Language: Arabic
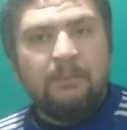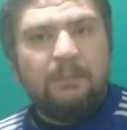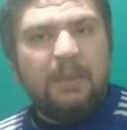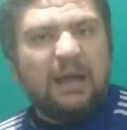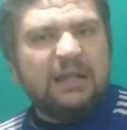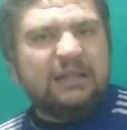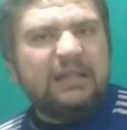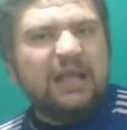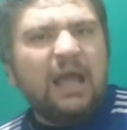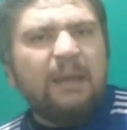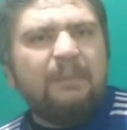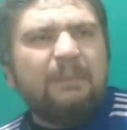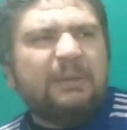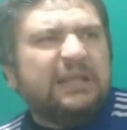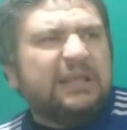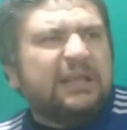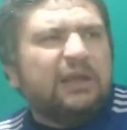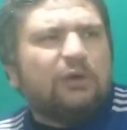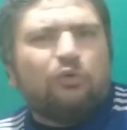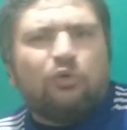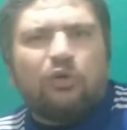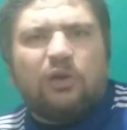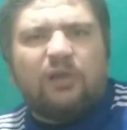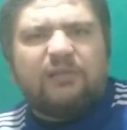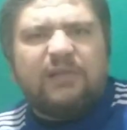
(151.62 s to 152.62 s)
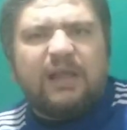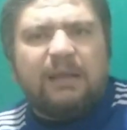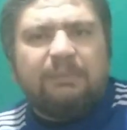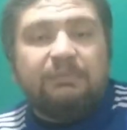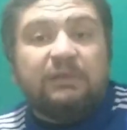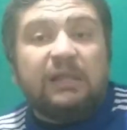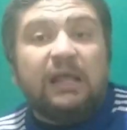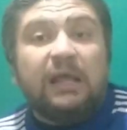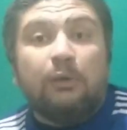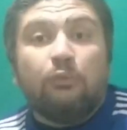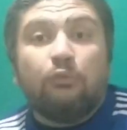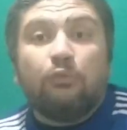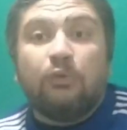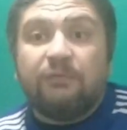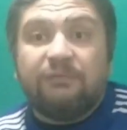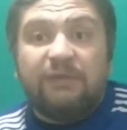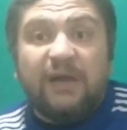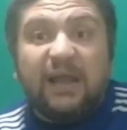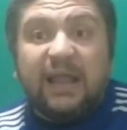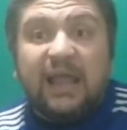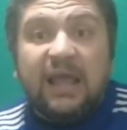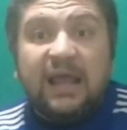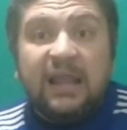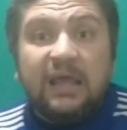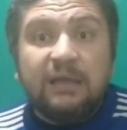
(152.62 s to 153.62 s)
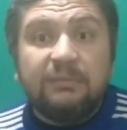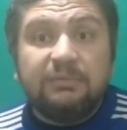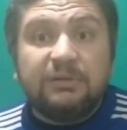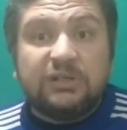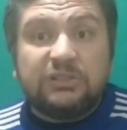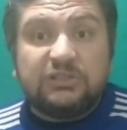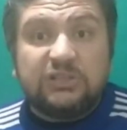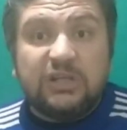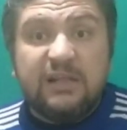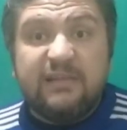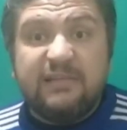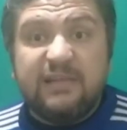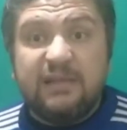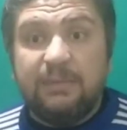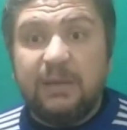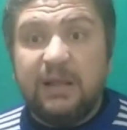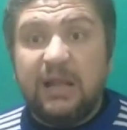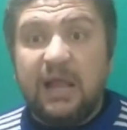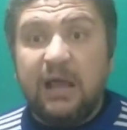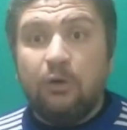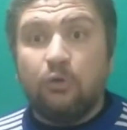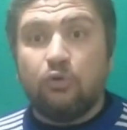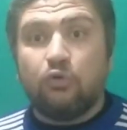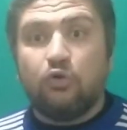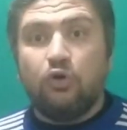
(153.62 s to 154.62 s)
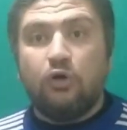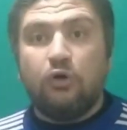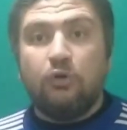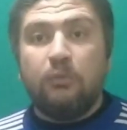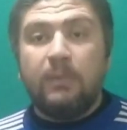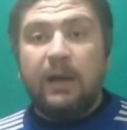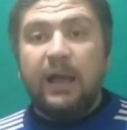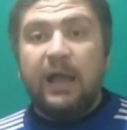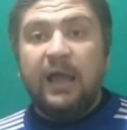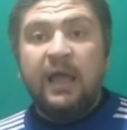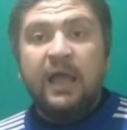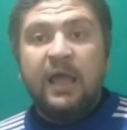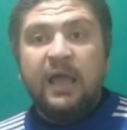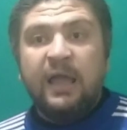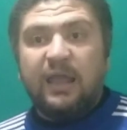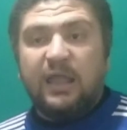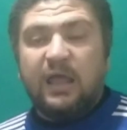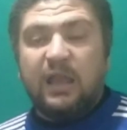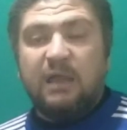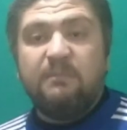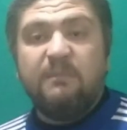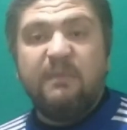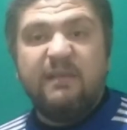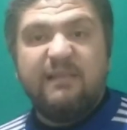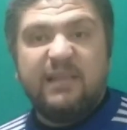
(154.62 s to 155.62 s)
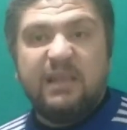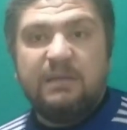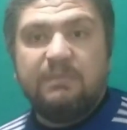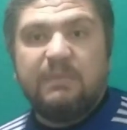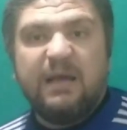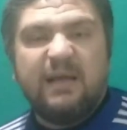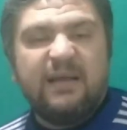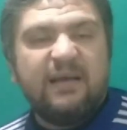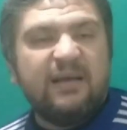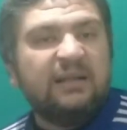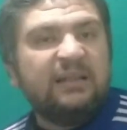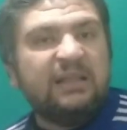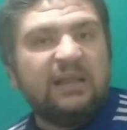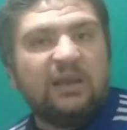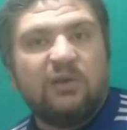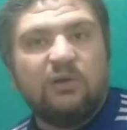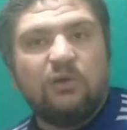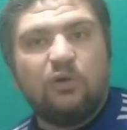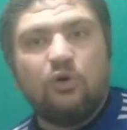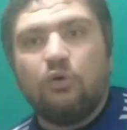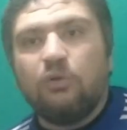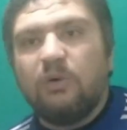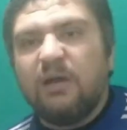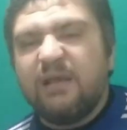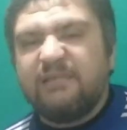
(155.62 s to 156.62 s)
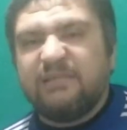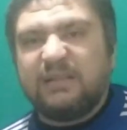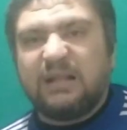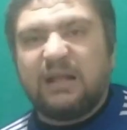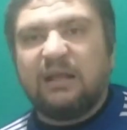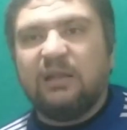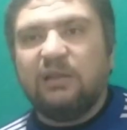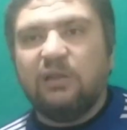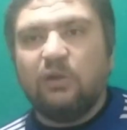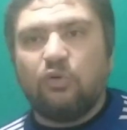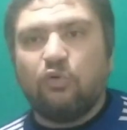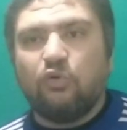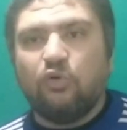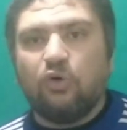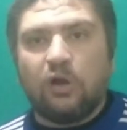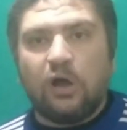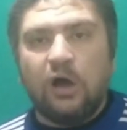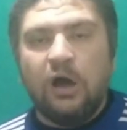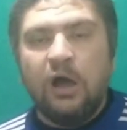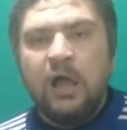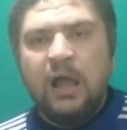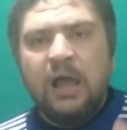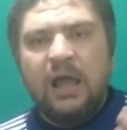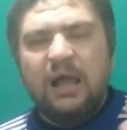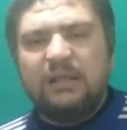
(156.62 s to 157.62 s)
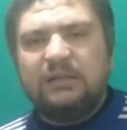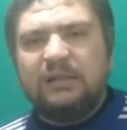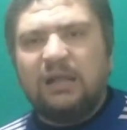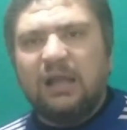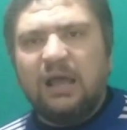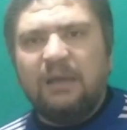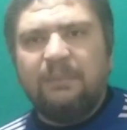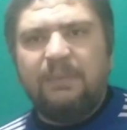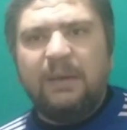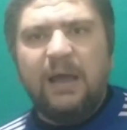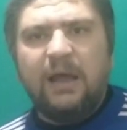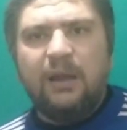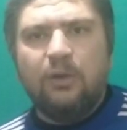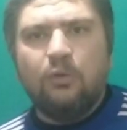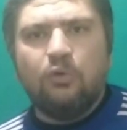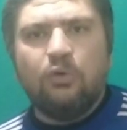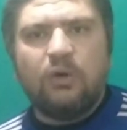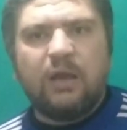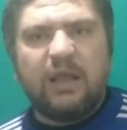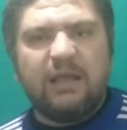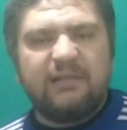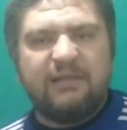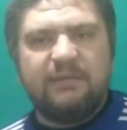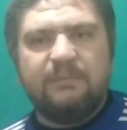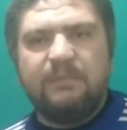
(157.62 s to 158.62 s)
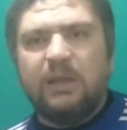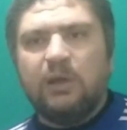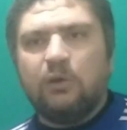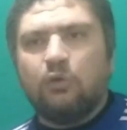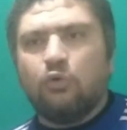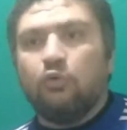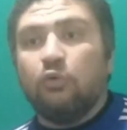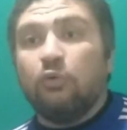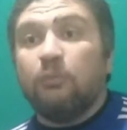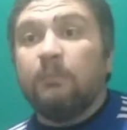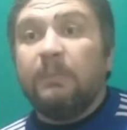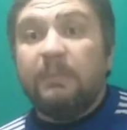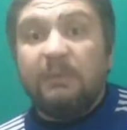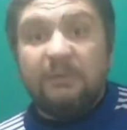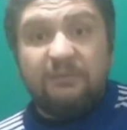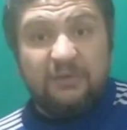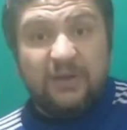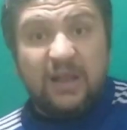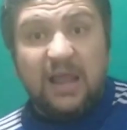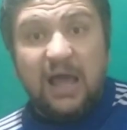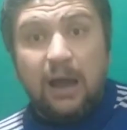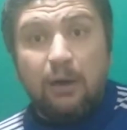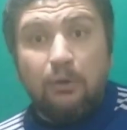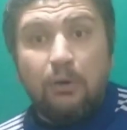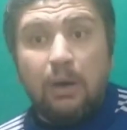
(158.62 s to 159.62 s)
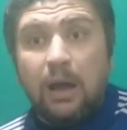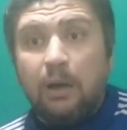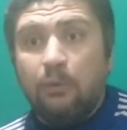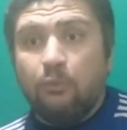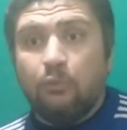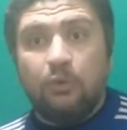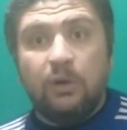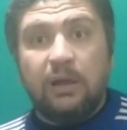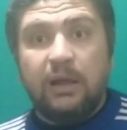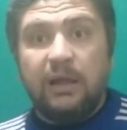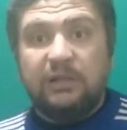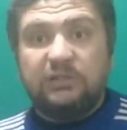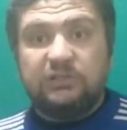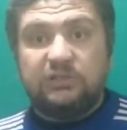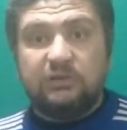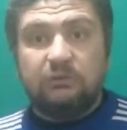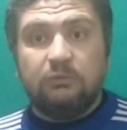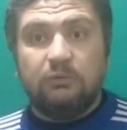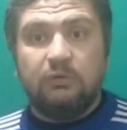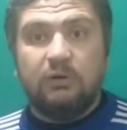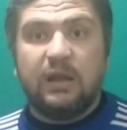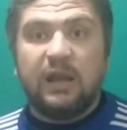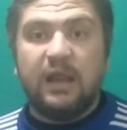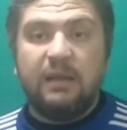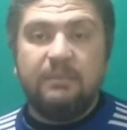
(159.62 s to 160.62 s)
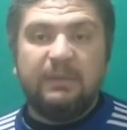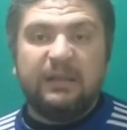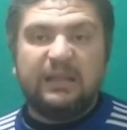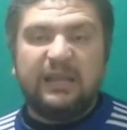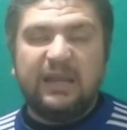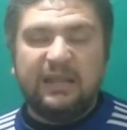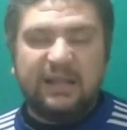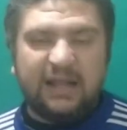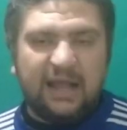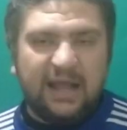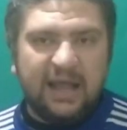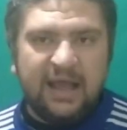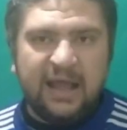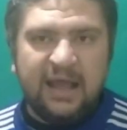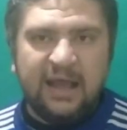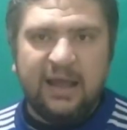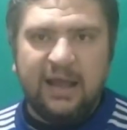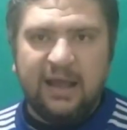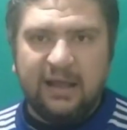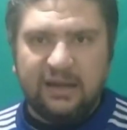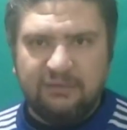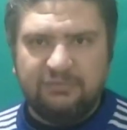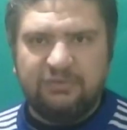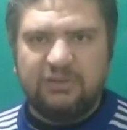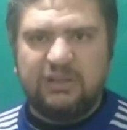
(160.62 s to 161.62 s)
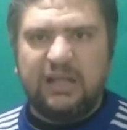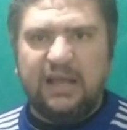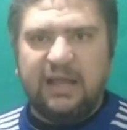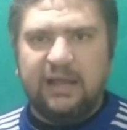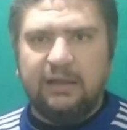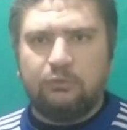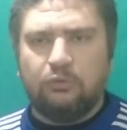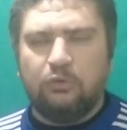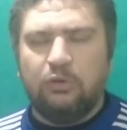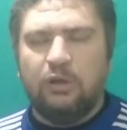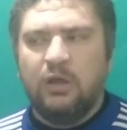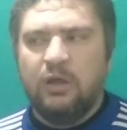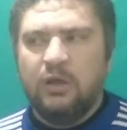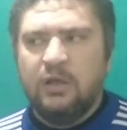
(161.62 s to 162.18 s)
بعدها بتيجي كوره ثابته وفجاه لعيبه تشيلسي بيلاقوا ان هما كريم بنزيما قدر ان هو يستغل الكوره اللي لعبها له كازيميرو في الهواء وريال مدريد حقق هدف التعادل